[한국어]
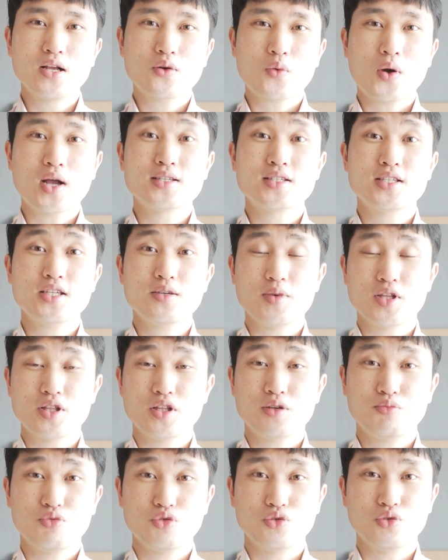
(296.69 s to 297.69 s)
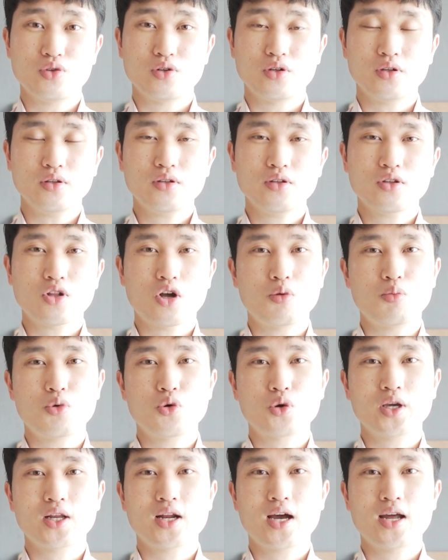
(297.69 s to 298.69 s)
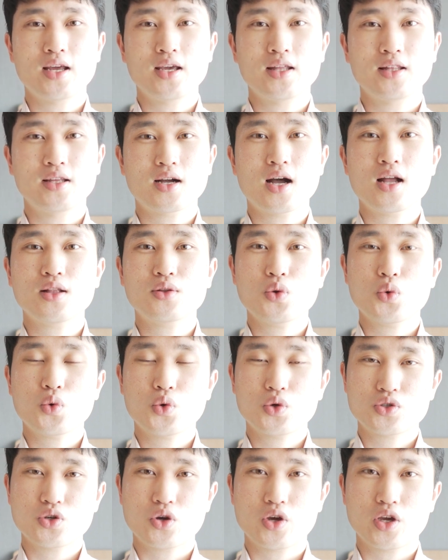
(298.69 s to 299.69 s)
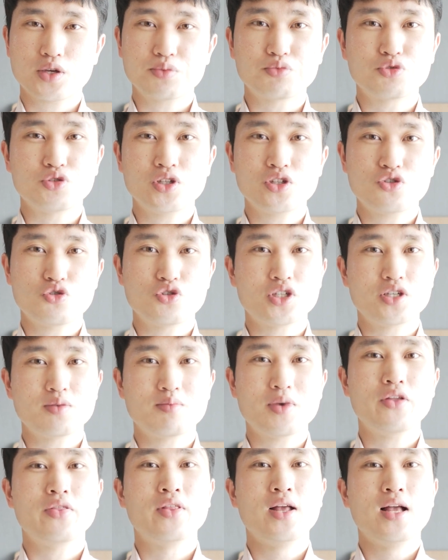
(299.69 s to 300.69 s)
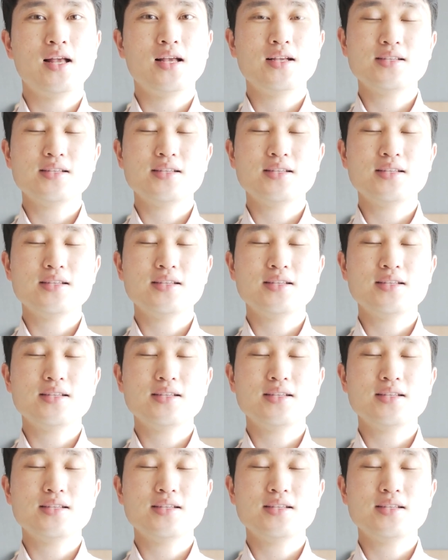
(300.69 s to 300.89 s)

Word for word: 관심 있는 분들은 더보기란에 있는 카톡으로 저에게 문의 주시면